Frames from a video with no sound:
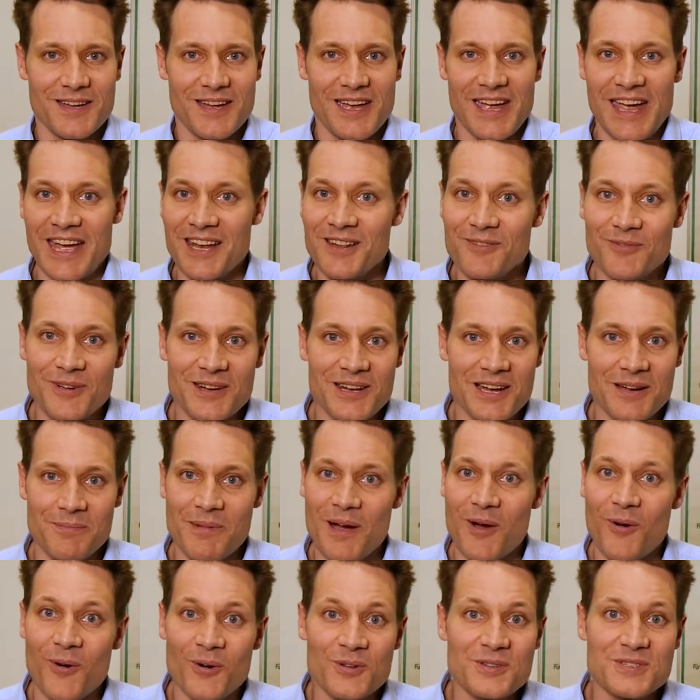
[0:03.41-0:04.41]
Entweder
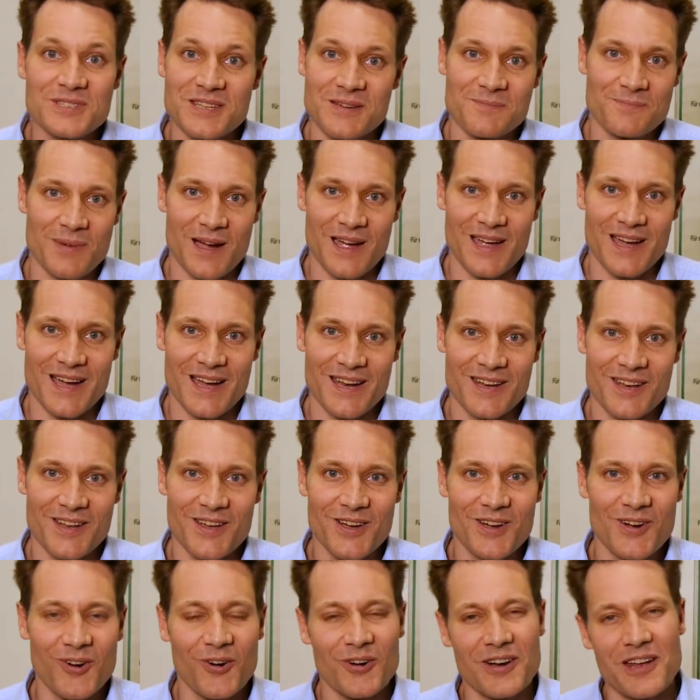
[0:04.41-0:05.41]
bei uns in Bayern
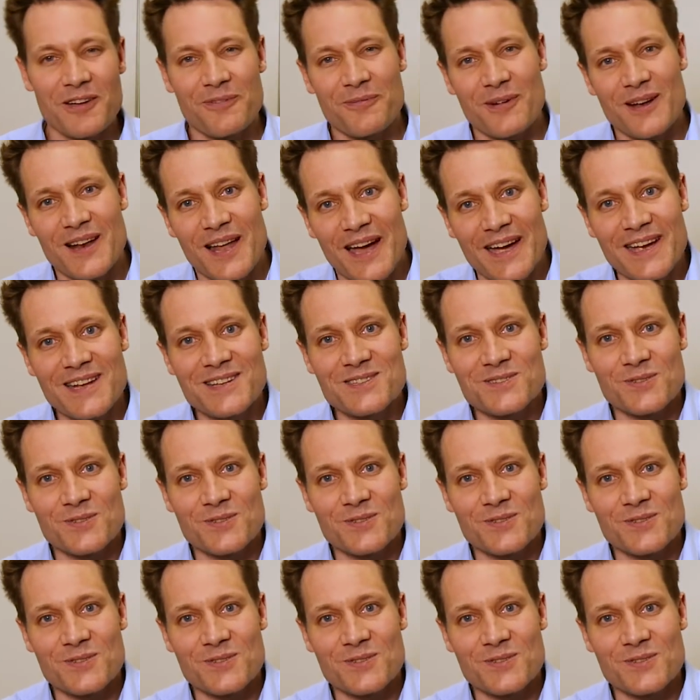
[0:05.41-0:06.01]
oder vielleicht